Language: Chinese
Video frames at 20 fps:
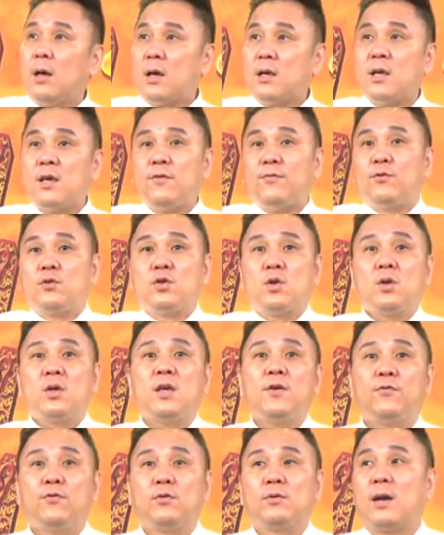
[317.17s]
啊衣服就
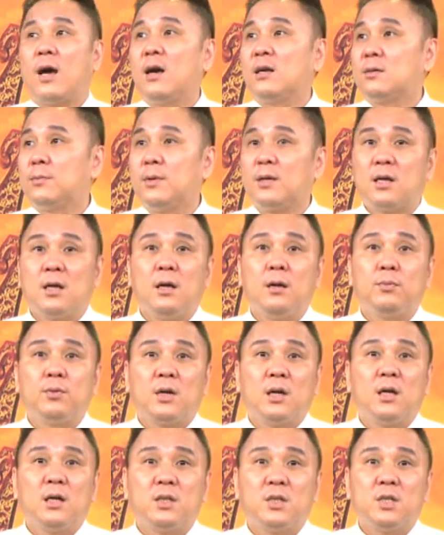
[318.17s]
衣服，哪有什么科
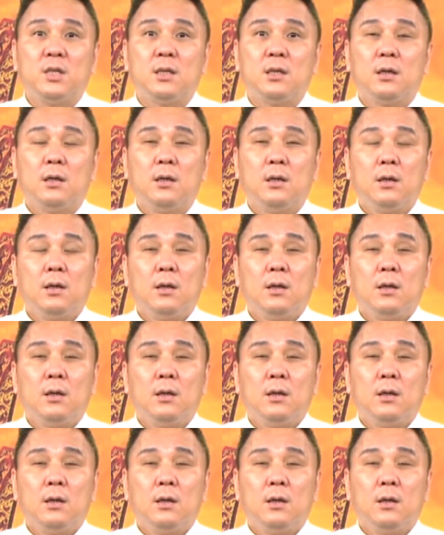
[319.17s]
不科技？